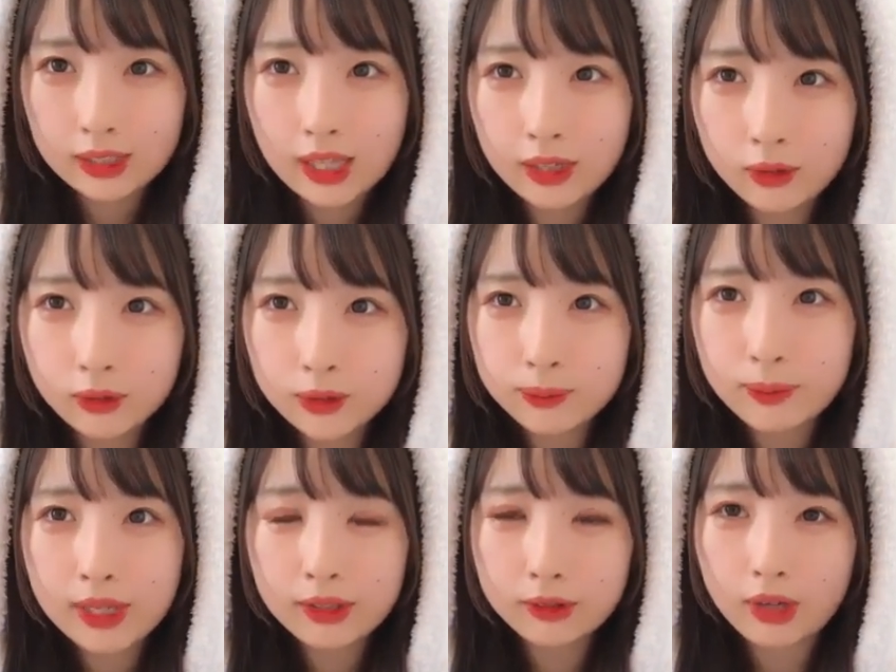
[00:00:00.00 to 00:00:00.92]
たい
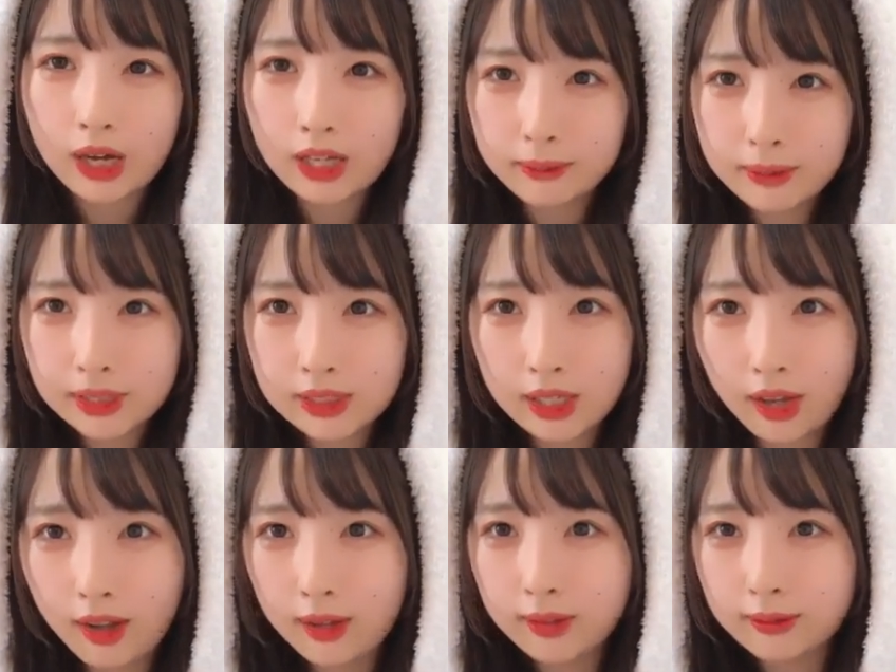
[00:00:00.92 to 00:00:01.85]
コスプレとかあります
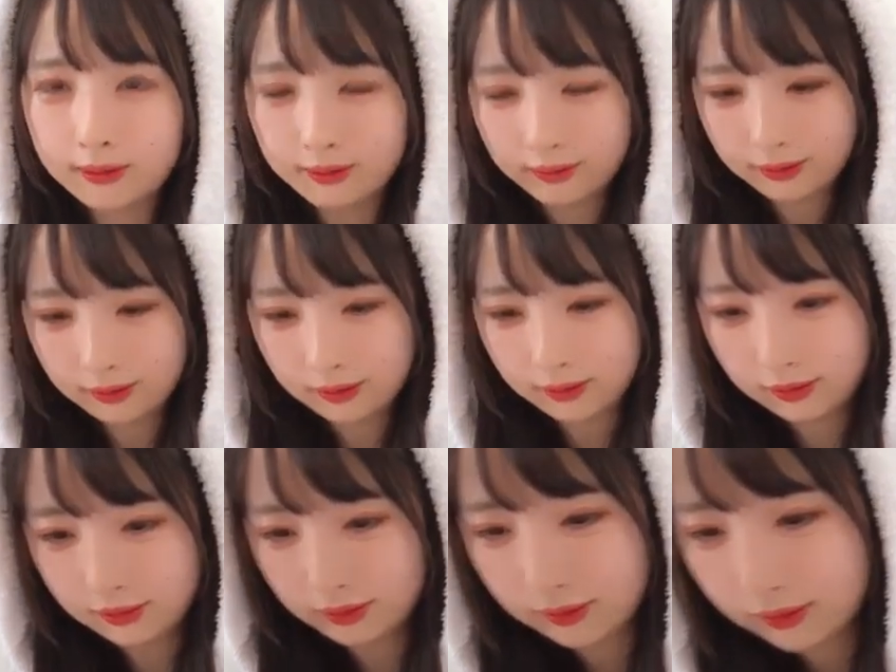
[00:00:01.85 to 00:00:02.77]
かう
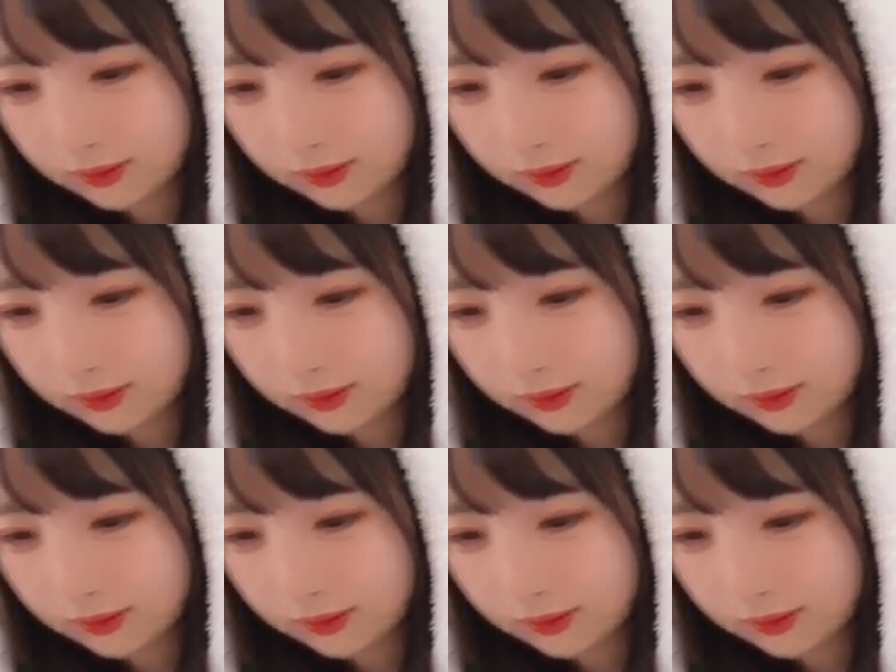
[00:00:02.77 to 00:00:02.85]
ん